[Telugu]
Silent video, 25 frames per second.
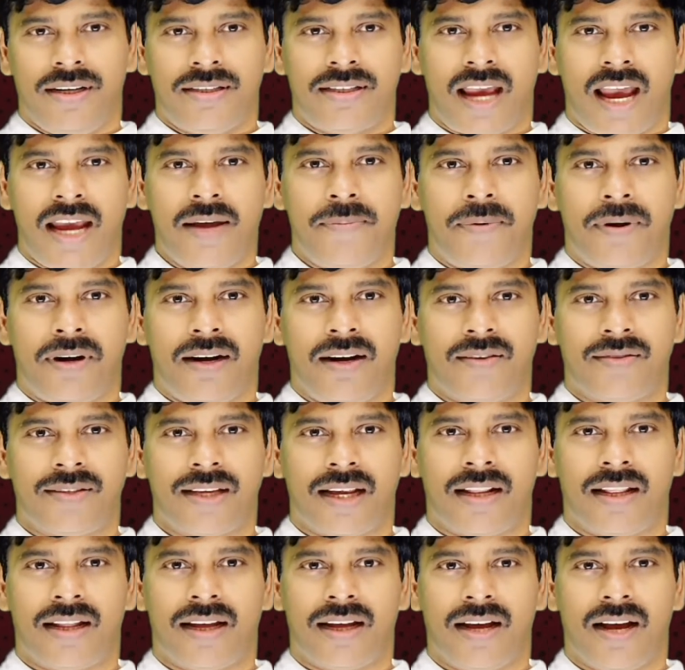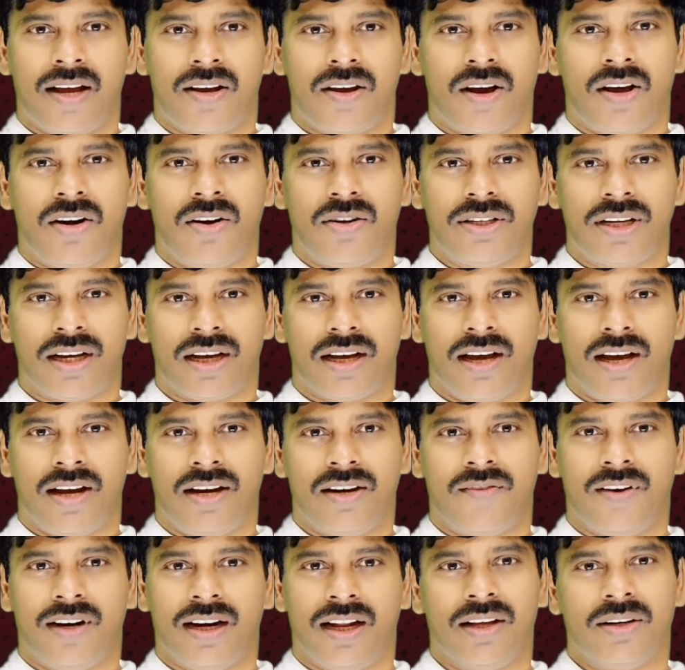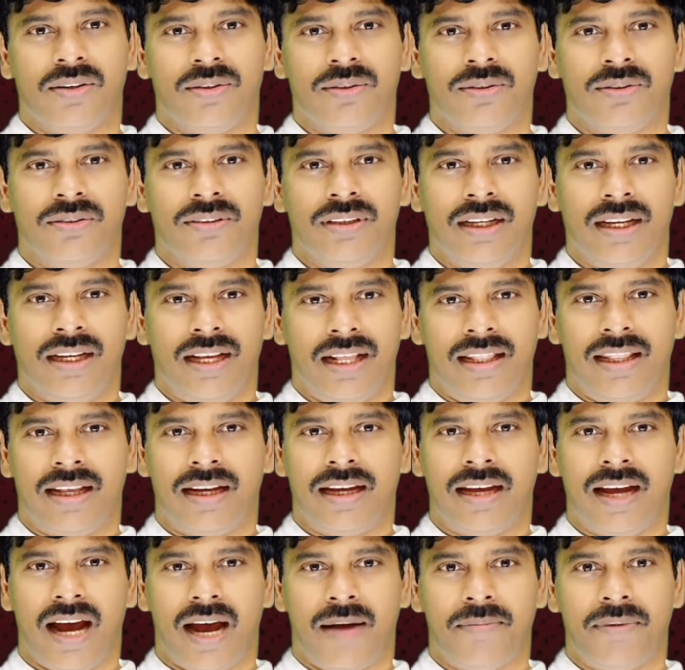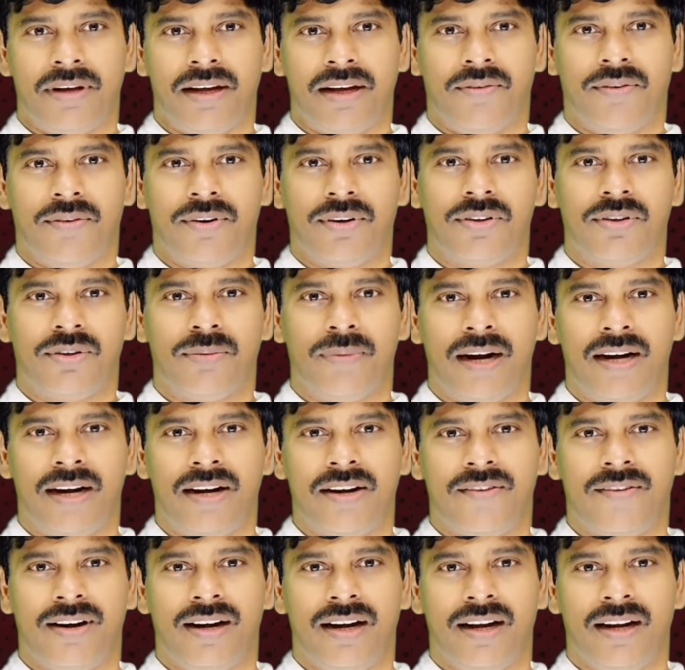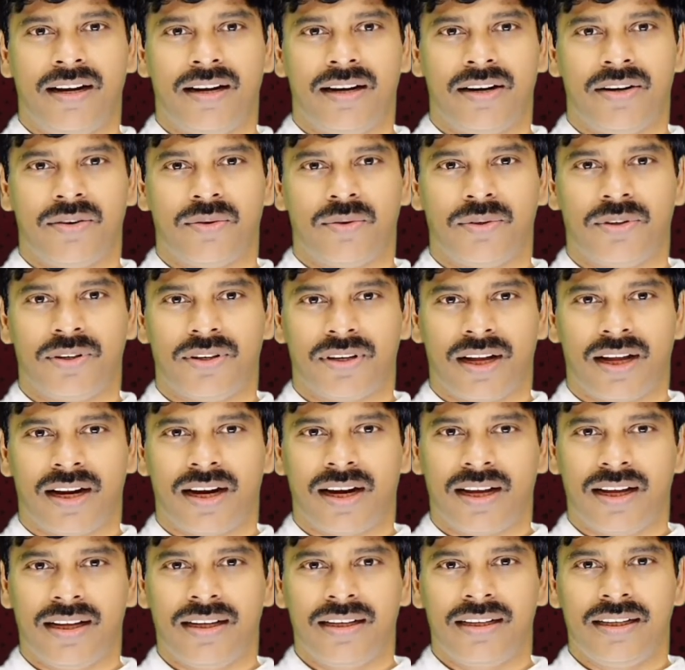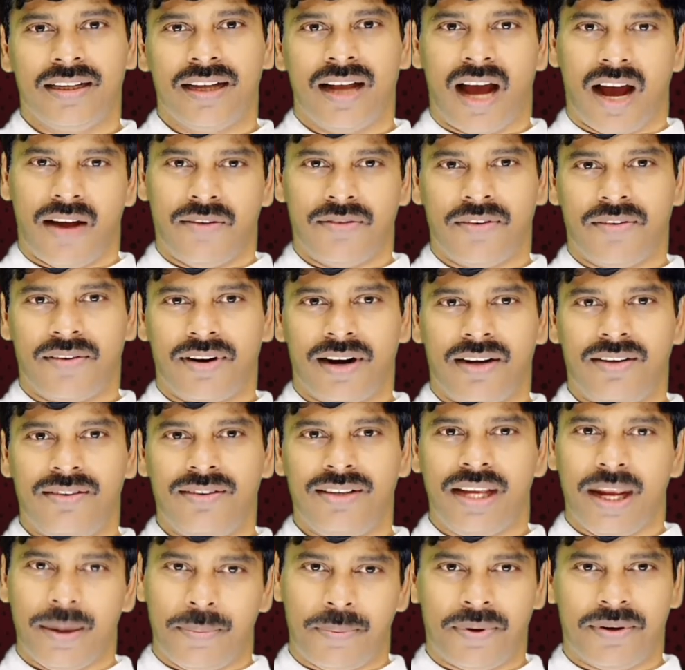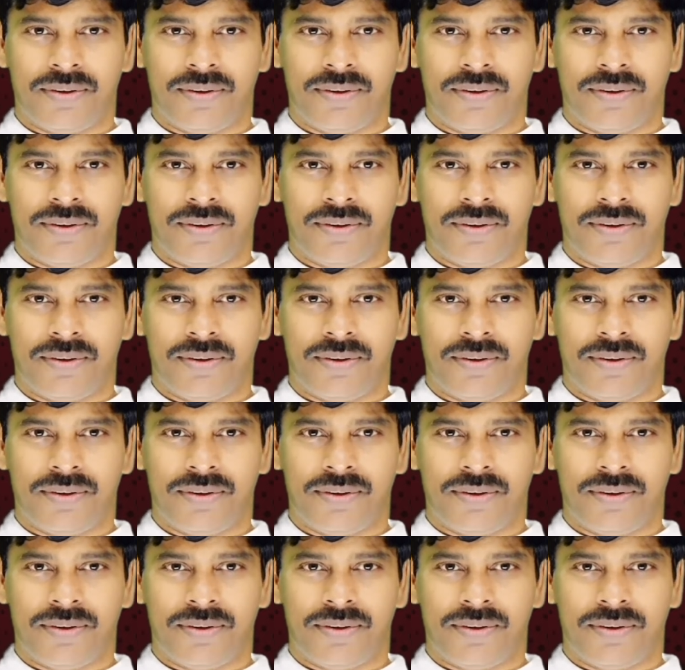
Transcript: సాయి పల్లవి సరదాగా కారులో షికారుకు వెళ్లారు ఇంతకీ ఆమె ఎవరితో బయటకు వెళ్లారనుకుంటున్నారా ఆ వివరాలు ఇప్పుడు